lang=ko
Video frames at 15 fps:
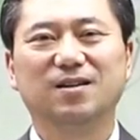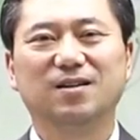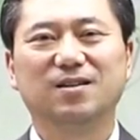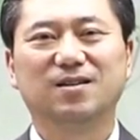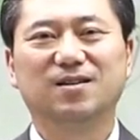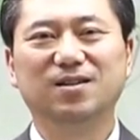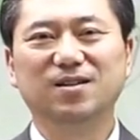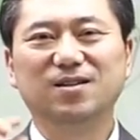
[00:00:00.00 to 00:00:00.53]

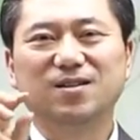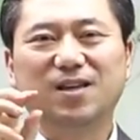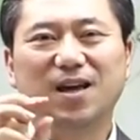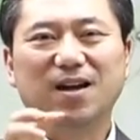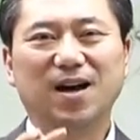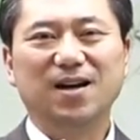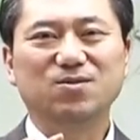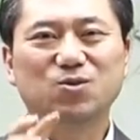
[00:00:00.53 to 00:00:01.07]
그
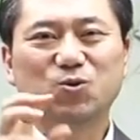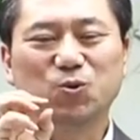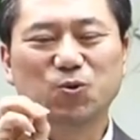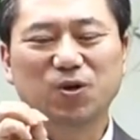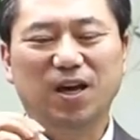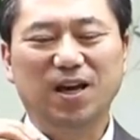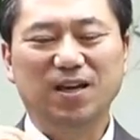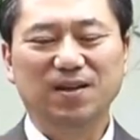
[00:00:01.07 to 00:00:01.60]
계란
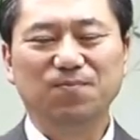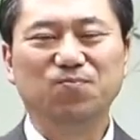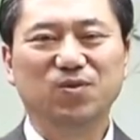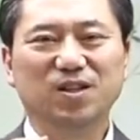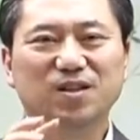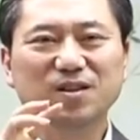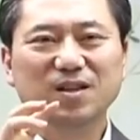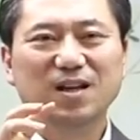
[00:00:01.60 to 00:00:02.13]
속에
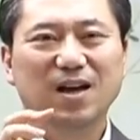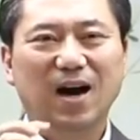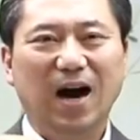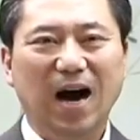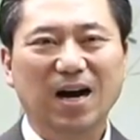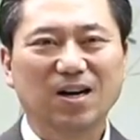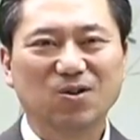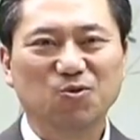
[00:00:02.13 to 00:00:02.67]
있는
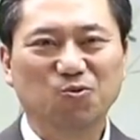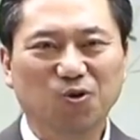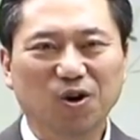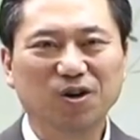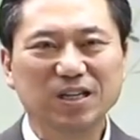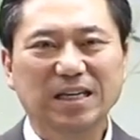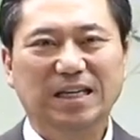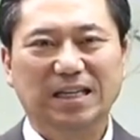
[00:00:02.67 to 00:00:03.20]

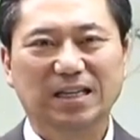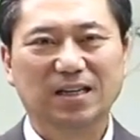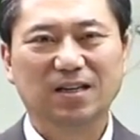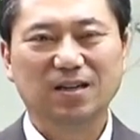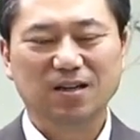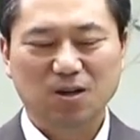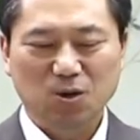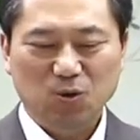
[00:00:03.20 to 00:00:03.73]
항원이
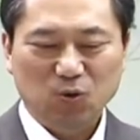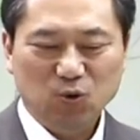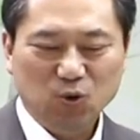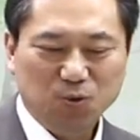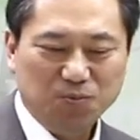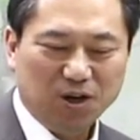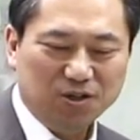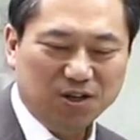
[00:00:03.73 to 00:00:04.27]
요
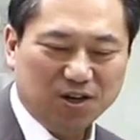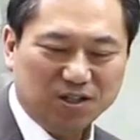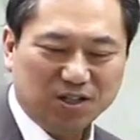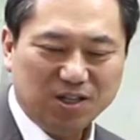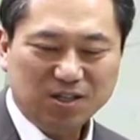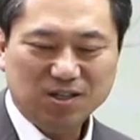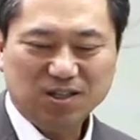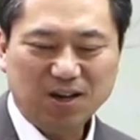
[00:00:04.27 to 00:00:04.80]
면역
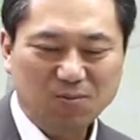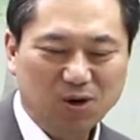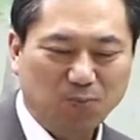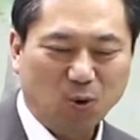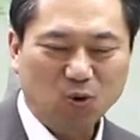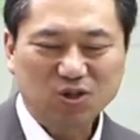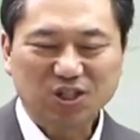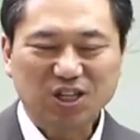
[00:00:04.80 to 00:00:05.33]
시스템을
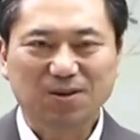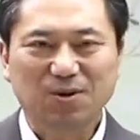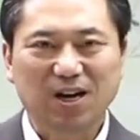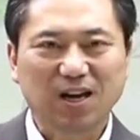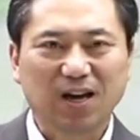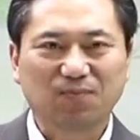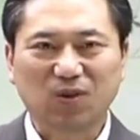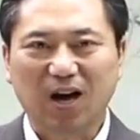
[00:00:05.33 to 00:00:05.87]

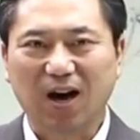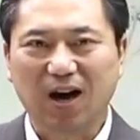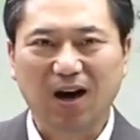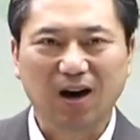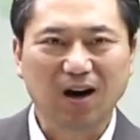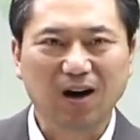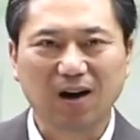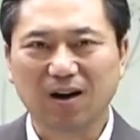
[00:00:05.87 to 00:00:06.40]
복잡하게
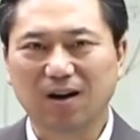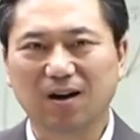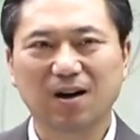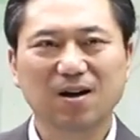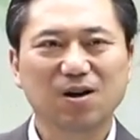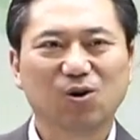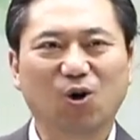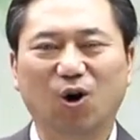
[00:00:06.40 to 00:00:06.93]
다
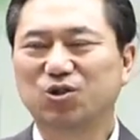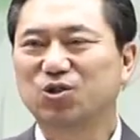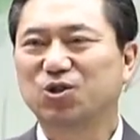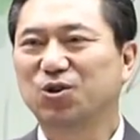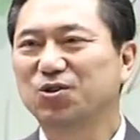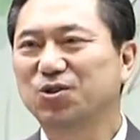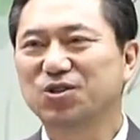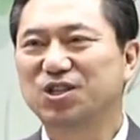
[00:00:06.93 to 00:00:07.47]

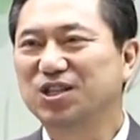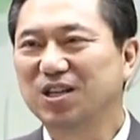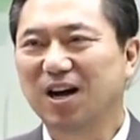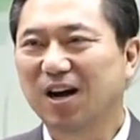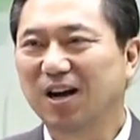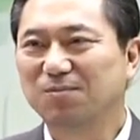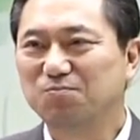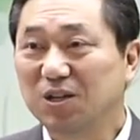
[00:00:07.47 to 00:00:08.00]
거쳐서
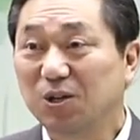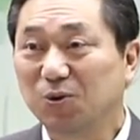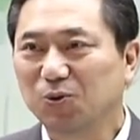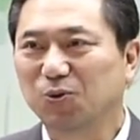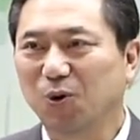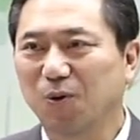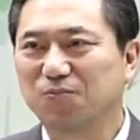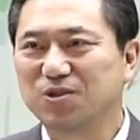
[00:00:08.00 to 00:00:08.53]
지나갈
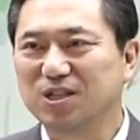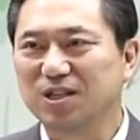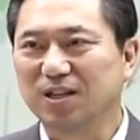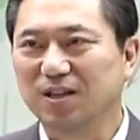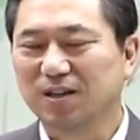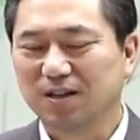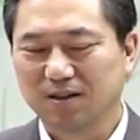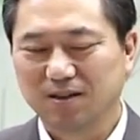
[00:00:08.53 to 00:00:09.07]
필요도 없이
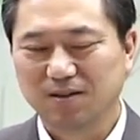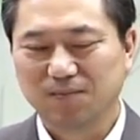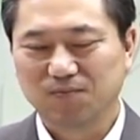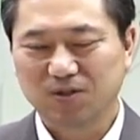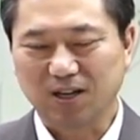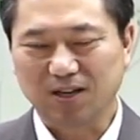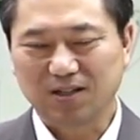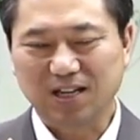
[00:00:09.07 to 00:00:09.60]

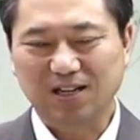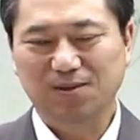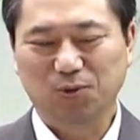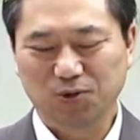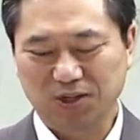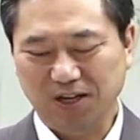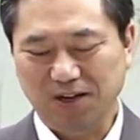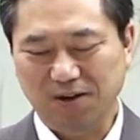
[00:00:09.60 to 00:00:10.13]
자, 잘
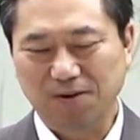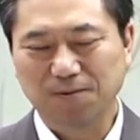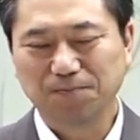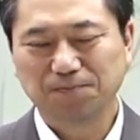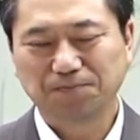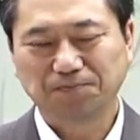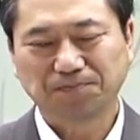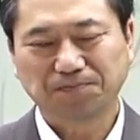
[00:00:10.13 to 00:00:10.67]
보세요.
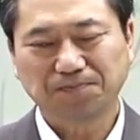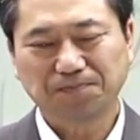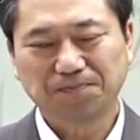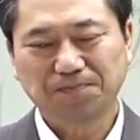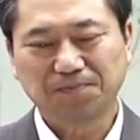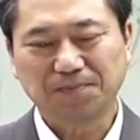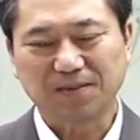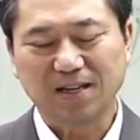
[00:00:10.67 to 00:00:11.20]

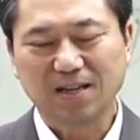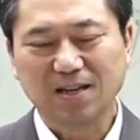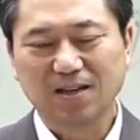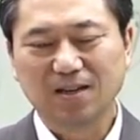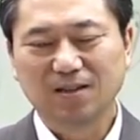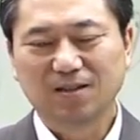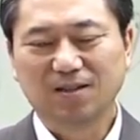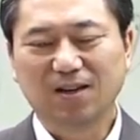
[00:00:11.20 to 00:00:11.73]

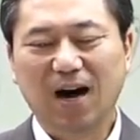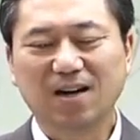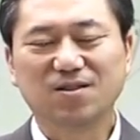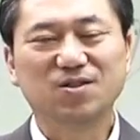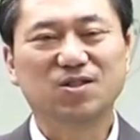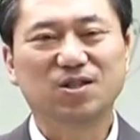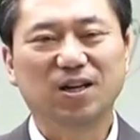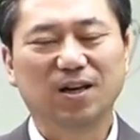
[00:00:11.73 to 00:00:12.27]
그
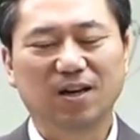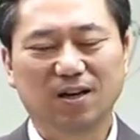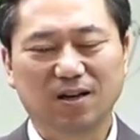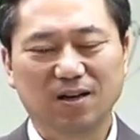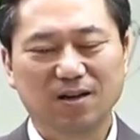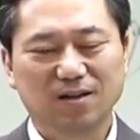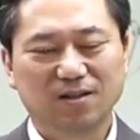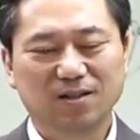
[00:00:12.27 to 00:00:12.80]

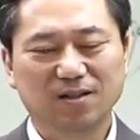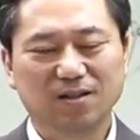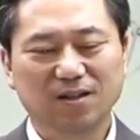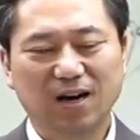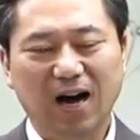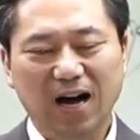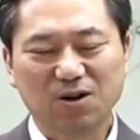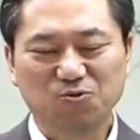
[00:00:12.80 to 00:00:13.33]
항체 그
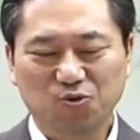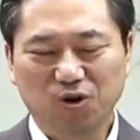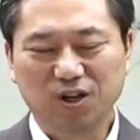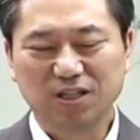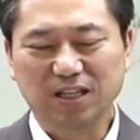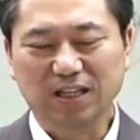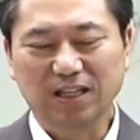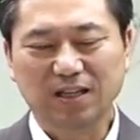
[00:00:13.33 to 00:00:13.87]

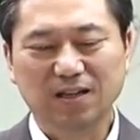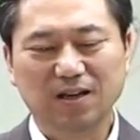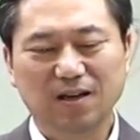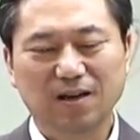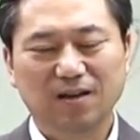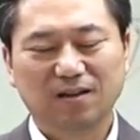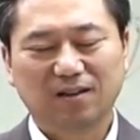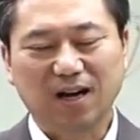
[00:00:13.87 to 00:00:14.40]
항원이
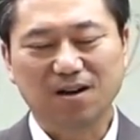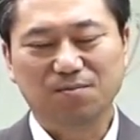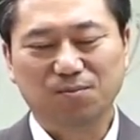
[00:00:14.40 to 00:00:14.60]
딱